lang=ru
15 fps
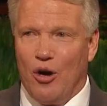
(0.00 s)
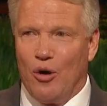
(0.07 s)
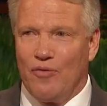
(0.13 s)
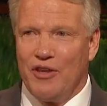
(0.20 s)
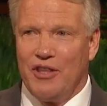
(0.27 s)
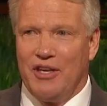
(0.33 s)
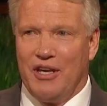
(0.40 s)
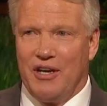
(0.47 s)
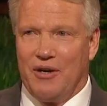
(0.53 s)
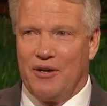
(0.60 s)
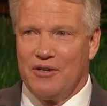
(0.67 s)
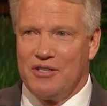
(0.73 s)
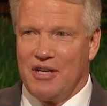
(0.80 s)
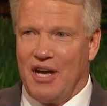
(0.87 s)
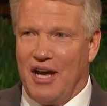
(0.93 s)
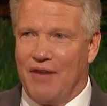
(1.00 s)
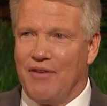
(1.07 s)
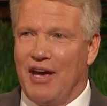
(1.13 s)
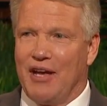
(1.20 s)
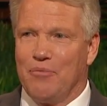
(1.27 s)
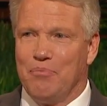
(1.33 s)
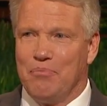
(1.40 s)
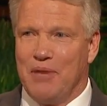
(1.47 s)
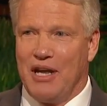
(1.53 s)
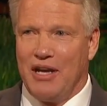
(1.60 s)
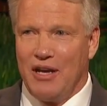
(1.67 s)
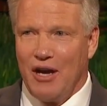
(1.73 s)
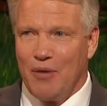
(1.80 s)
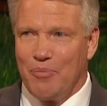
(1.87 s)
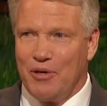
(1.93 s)
что испытал я.
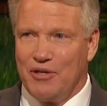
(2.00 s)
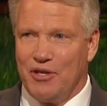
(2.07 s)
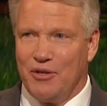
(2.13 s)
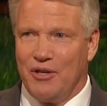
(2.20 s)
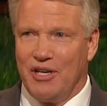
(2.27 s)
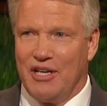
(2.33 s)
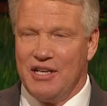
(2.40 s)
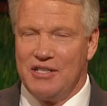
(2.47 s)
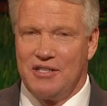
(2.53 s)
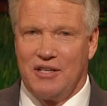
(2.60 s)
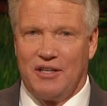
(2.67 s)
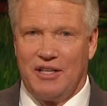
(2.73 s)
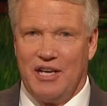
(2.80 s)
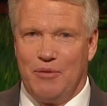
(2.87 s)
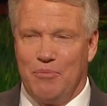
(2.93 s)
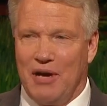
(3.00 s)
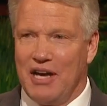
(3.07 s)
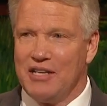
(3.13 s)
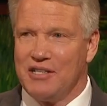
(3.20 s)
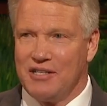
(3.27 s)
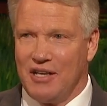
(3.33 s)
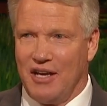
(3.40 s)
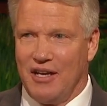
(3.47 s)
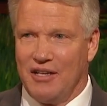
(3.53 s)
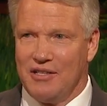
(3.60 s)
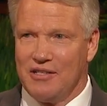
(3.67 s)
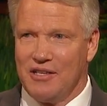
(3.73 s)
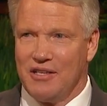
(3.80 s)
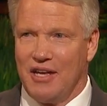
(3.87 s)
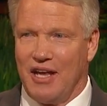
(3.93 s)
На протяжении многих лет
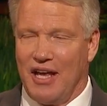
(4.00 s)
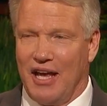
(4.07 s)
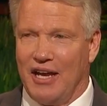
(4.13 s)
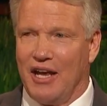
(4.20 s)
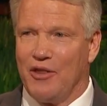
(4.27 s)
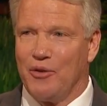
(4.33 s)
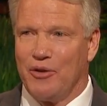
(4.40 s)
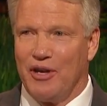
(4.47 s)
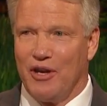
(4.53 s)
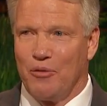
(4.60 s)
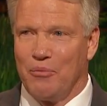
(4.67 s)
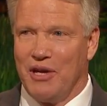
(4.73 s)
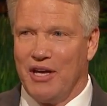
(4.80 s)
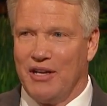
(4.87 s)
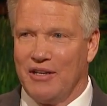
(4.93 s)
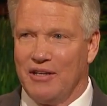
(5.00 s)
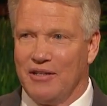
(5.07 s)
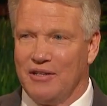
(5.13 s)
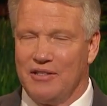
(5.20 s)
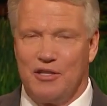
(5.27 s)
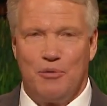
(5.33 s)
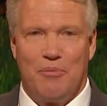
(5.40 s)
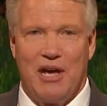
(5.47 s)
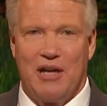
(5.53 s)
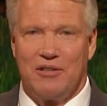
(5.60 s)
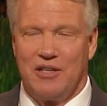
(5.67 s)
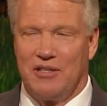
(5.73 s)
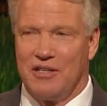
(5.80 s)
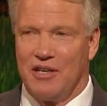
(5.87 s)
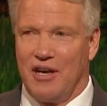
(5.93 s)
мне не раз доводилось водить своих
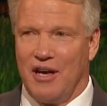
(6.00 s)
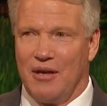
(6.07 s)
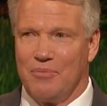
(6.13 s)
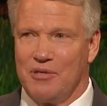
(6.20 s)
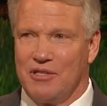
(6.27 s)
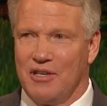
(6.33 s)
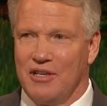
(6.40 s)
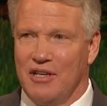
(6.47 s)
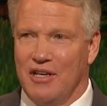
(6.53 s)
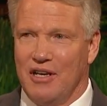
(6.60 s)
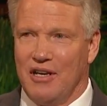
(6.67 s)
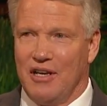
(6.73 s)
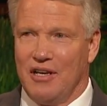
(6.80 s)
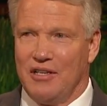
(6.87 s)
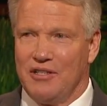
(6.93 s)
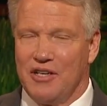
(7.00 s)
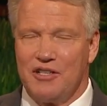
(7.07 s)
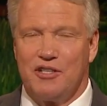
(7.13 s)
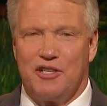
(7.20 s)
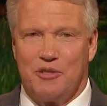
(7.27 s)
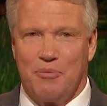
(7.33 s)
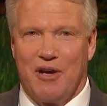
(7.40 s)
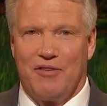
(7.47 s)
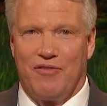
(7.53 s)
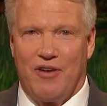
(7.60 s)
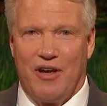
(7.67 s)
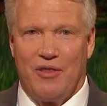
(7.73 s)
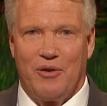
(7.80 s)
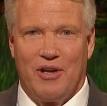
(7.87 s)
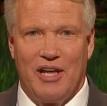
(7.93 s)
сыновей и других юношей на
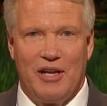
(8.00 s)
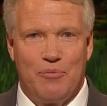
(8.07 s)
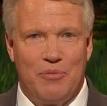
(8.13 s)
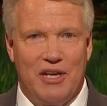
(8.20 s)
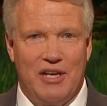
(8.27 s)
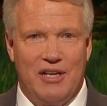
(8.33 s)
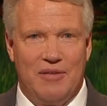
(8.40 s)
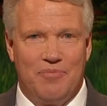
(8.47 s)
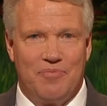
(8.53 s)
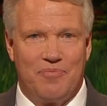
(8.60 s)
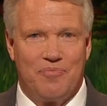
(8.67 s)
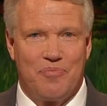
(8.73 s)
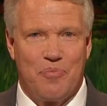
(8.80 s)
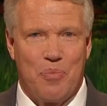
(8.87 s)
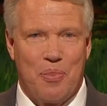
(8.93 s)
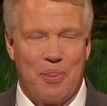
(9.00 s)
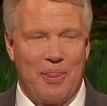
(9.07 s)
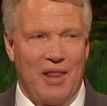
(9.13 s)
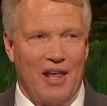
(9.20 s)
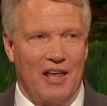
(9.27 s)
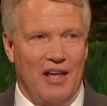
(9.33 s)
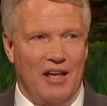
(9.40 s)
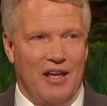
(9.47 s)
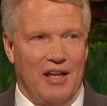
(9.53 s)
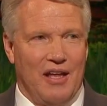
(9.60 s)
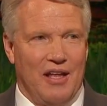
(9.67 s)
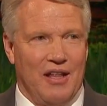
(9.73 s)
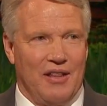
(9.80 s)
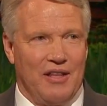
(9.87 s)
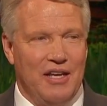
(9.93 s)
вершины гор, точно так же,
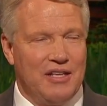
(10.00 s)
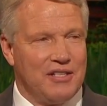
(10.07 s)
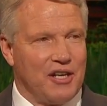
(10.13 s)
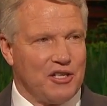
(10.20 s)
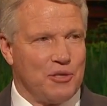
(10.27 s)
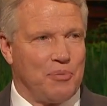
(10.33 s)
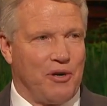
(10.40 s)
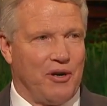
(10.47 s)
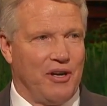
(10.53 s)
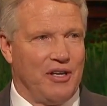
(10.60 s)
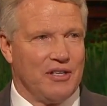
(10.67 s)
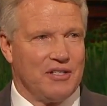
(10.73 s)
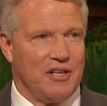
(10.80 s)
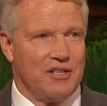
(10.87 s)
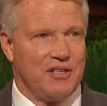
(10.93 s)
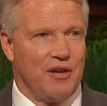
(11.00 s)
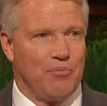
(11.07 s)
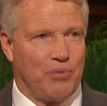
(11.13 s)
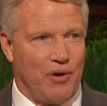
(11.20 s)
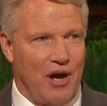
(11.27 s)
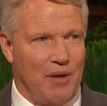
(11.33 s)
как меня водил мой отец.